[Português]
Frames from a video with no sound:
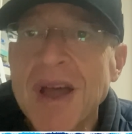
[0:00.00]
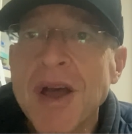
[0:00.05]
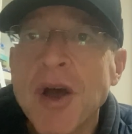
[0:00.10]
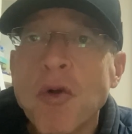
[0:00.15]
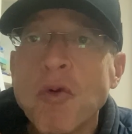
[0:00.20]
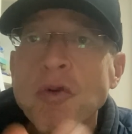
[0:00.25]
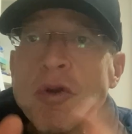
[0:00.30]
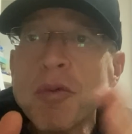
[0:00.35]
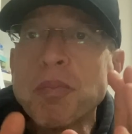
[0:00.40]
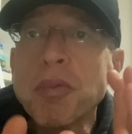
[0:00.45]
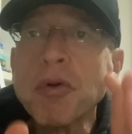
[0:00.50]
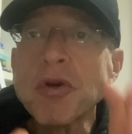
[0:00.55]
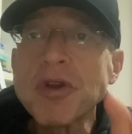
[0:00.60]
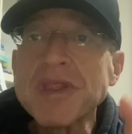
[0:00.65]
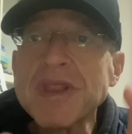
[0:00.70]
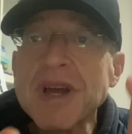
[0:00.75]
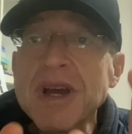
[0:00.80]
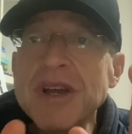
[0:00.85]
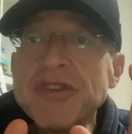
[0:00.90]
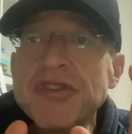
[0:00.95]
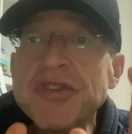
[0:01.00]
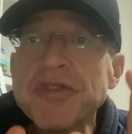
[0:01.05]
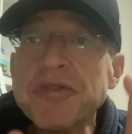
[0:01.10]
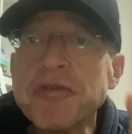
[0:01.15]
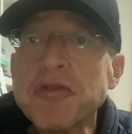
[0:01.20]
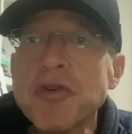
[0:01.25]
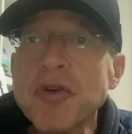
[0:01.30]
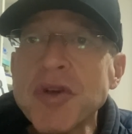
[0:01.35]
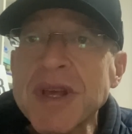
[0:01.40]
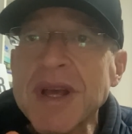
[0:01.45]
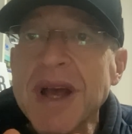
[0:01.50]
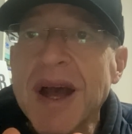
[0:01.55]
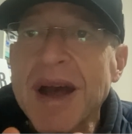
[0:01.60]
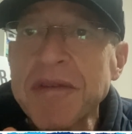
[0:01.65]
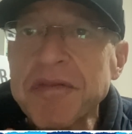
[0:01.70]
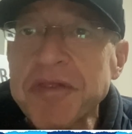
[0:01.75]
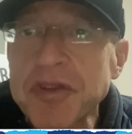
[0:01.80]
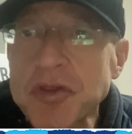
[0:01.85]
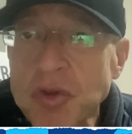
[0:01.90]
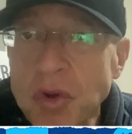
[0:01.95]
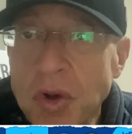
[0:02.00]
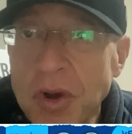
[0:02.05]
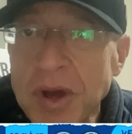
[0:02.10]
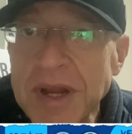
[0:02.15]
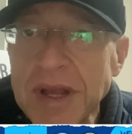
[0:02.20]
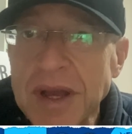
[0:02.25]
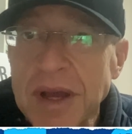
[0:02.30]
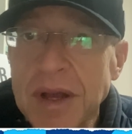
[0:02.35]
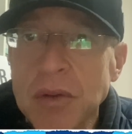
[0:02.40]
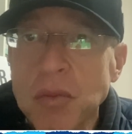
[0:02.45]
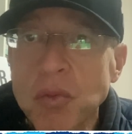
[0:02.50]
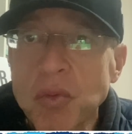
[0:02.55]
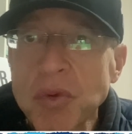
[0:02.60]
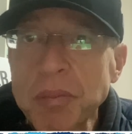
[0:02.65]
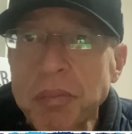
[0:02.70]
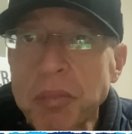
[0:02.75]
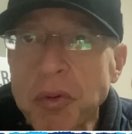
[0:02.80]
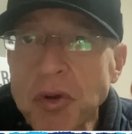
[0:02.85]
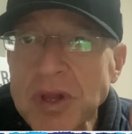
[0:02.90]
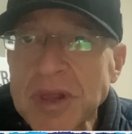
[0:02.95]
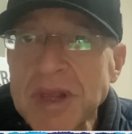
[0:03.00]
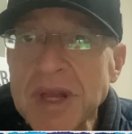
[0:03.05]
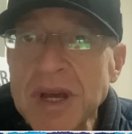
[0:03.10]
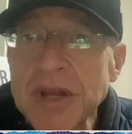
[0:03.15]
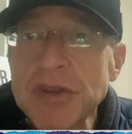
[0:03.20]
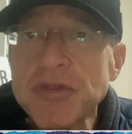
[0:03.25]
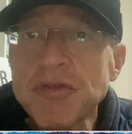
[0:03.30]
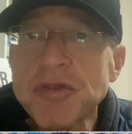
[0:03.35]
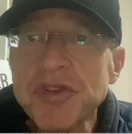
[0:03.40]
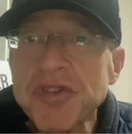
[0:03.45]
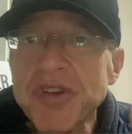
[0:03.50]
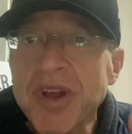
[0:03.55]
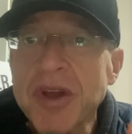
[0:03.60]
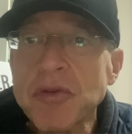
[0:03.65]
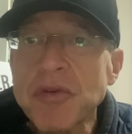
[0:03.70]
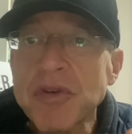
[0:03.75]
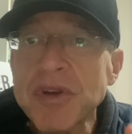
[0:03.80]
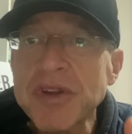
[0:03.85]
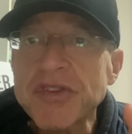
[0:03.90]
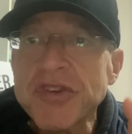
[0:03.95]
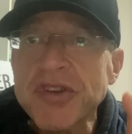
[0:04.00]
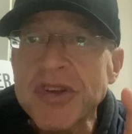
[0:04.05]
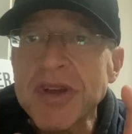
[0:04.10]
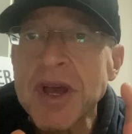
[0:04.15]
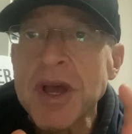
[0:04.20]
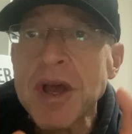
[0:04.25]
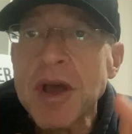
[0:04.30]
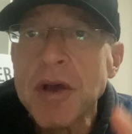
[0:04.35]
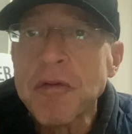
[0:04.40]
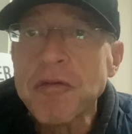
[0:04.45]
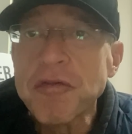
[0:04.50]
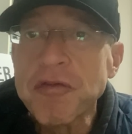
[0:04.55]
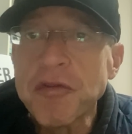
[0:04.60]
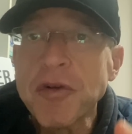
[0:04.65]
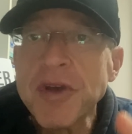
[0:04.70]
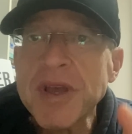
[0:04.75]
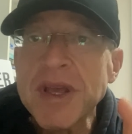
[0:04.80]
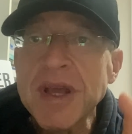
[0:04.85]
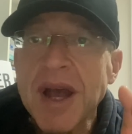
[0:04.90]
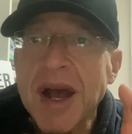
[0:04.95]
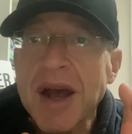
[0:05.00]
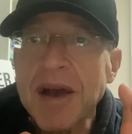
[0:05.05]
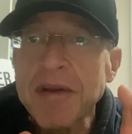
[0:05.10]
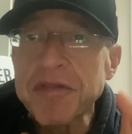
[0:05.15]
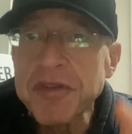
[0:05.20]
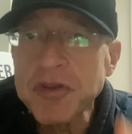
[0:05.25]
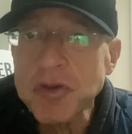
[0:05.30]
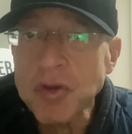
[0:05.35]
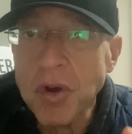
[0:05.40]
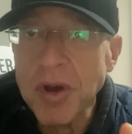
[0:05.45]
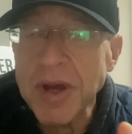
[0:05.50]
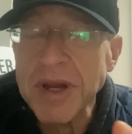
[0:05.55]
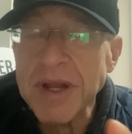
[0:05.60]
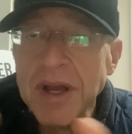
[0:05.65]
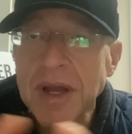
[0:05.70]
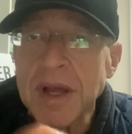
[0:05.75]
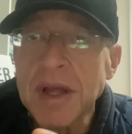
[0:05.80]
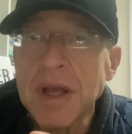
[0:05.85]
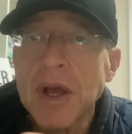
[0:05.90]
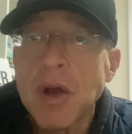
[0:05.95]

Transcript: O importante foi a vitória. O importante hoje à noite foi a vitória.